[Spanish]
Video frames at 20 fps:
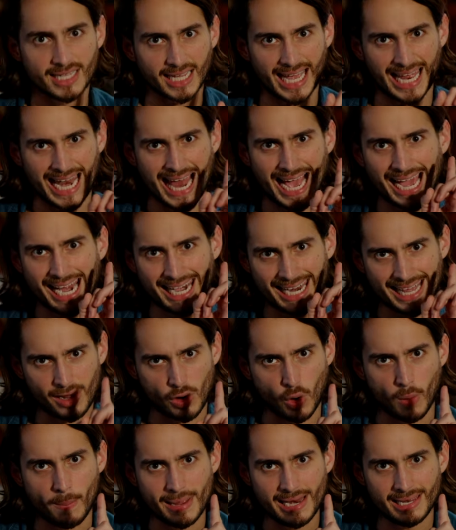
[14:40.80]
de que la Guerra
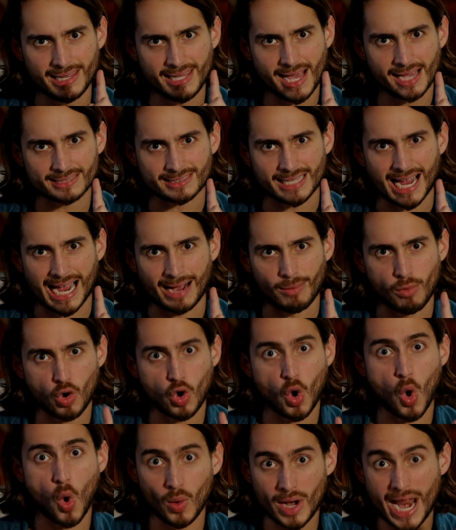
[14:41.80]
de los Mil Días
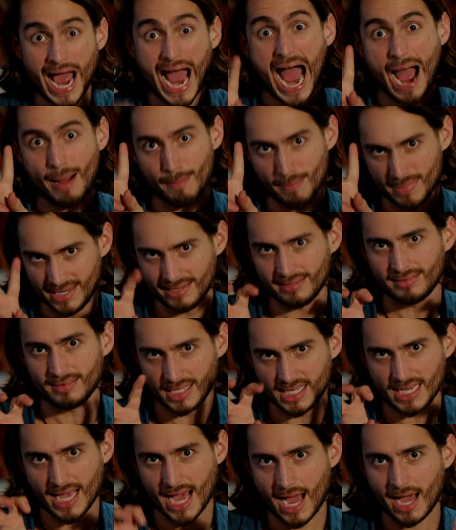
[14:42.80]
acabó con una
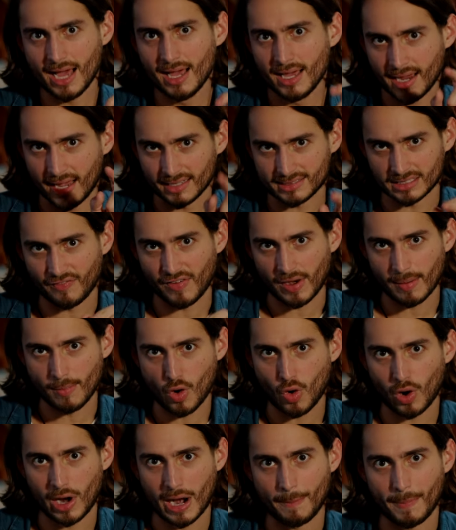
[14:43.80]
amnistía que se
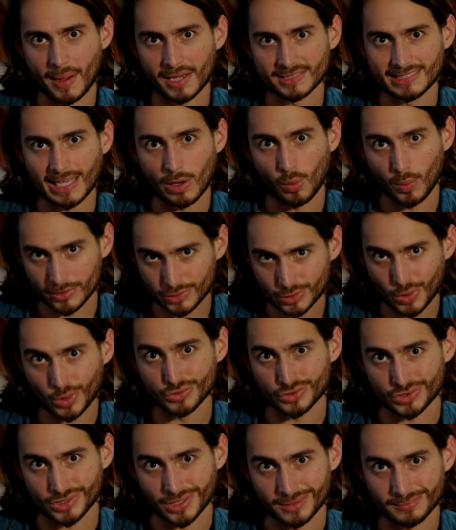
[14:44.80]
firmó con la paz del
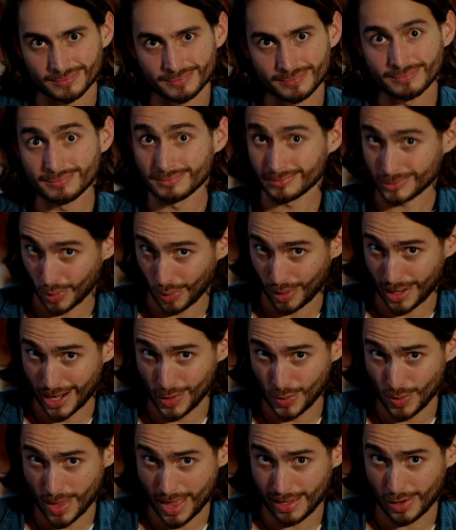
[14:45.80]
Wisconsin, con la
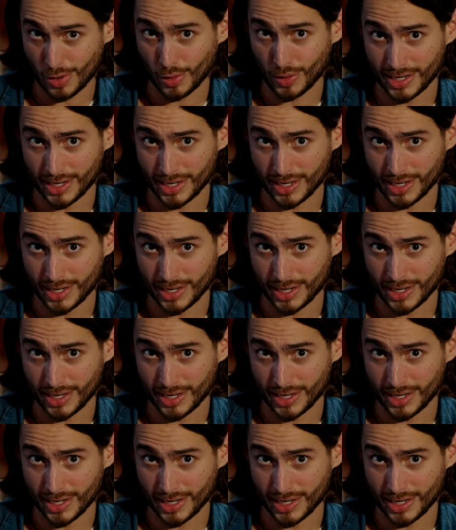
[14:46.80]
ayuda de los